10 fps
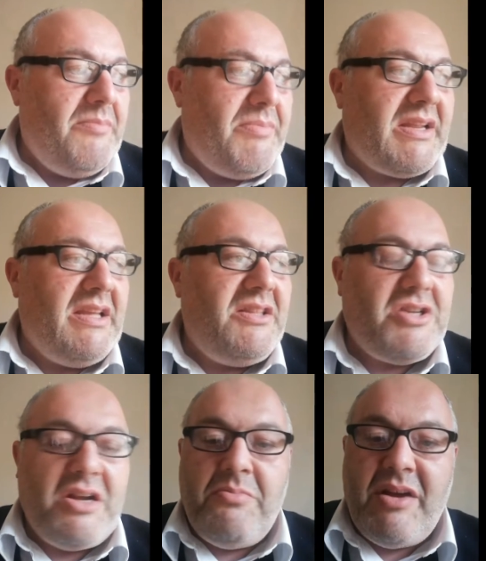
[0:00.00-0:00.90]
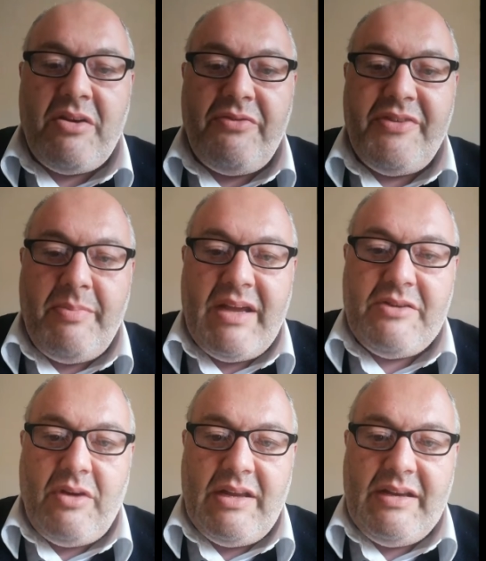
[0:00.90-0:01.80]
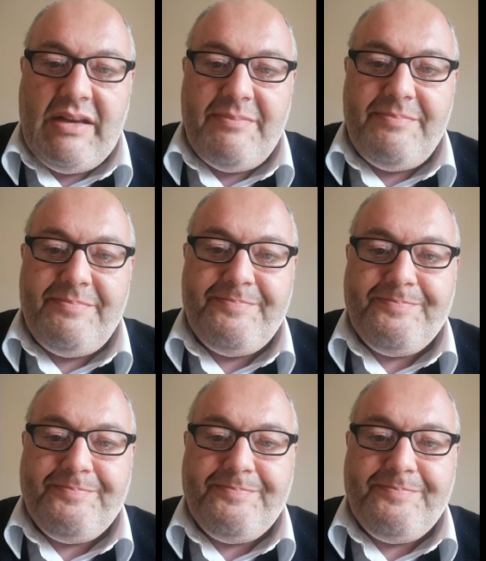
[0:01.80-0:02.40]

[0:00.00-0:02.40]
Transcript: perché dice che non mi ero firmato mm,